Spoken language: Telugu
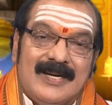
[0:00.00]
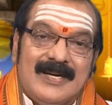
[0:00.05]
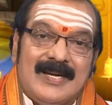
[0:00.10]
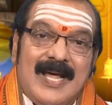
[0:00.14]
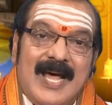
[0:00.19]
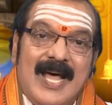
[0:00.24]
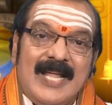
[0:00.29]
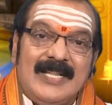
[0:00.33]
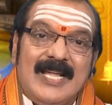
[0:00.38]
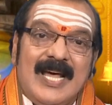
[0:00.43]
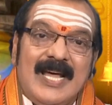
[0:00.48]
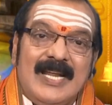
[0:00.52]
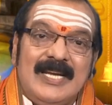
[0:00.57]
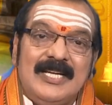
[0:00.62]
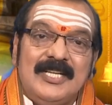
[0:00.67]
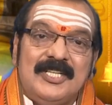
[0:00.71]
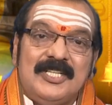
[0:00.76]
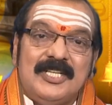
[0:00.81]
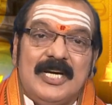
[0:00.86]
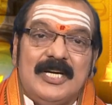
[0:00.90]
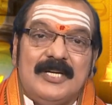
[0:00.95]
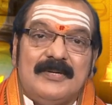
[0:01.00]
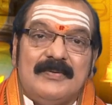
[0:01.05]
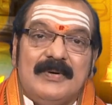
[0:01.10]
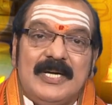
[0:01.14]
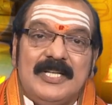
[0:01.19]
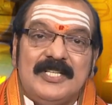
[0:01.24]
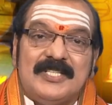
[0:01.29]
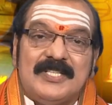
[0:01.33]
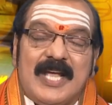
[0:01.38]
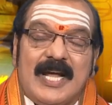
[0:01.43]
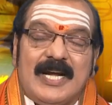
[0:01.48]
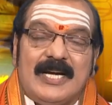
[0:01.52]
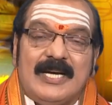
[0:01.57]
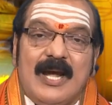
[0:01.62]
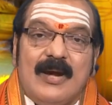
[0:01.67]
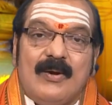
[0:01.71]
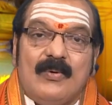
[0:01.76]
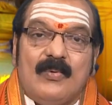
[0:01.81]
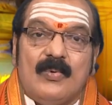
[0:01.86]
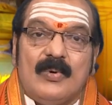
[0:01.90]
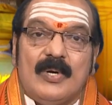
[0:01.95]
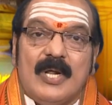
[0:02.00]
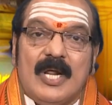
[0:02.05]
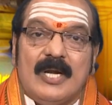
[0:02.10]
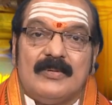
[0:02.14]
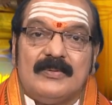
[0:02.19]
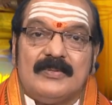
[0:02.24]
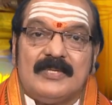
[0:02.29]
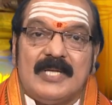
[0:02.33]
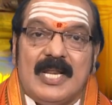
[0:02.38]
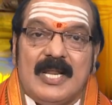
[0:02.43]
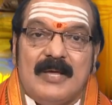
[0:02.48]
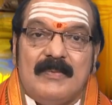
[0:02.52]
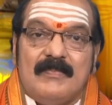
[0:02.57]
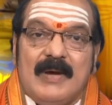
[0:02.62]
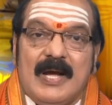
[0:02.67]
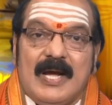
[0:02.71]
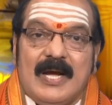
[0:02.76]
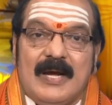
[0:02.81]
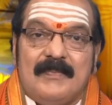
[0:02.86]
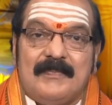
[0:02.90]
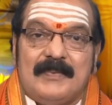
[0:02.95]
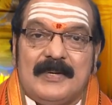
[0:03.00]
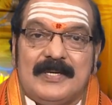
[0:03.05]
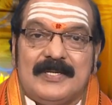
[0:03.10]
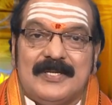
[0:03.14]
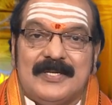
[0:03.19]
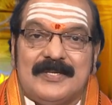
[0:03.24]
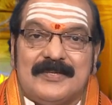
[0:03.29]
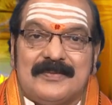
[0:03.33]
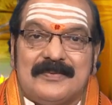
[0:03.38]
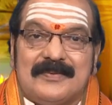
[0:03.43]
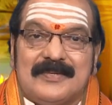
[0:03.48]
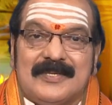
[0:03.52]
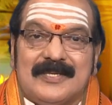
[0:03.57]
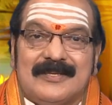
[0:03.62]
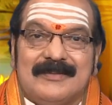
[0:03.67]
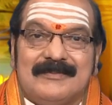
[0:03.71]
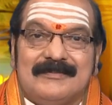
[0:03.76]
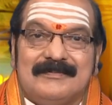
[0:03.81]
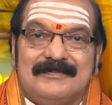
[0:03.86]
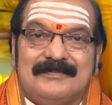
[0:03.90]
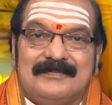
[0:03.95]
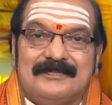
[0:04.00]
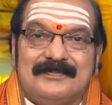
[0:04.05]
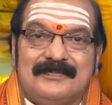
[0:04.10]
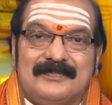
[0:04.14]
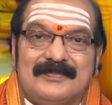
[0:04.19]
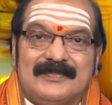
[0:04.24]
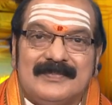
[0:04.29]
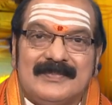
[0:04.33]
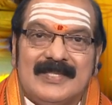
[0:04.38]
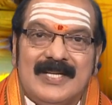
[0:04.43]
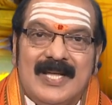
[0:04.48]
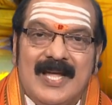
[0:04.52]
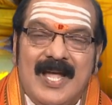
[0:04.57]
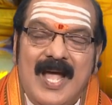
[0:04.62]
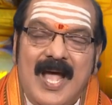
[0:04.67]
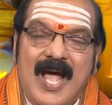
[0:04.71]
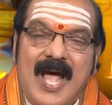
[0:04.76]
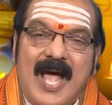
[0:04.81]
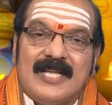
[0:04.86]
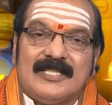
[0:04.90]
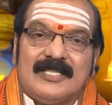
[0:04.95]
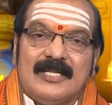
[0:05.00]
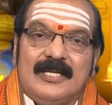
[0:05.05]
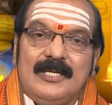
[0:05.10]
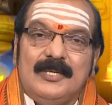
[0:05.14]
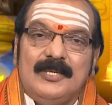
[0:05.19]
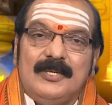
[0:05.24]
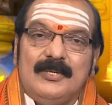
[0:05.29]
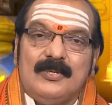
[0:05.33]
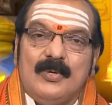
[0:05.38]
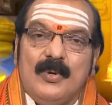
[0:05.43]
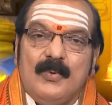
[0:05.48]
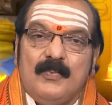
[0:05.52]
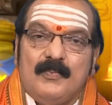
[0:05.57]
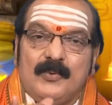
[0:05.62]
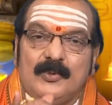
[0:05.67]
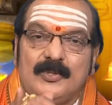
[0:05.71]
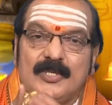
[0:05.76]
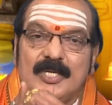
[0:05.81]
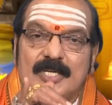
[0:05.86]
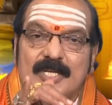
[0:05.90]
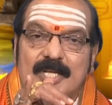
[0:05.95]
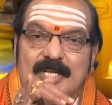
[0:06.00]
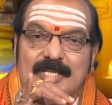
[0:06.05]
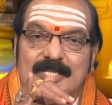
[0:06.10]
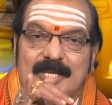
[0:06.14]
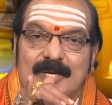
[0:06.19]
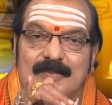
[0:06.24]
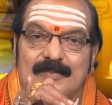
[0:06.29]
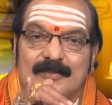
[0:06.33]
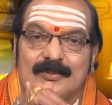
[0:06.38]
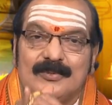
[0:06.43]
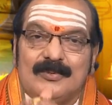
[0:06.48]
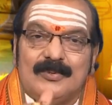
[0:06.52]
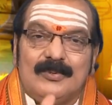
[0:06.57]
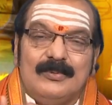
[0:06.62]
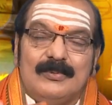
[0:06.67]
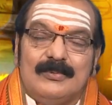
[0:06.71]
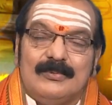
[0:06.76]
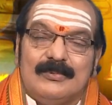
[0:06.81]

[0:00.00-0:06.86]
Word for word: నాదాన్ని ఇచ్చేటువంటి శంఖం కూడాను చాలా బాగా పనిచేస్తుంది అసలు ఇంట్లో పూజ చేసే ముందు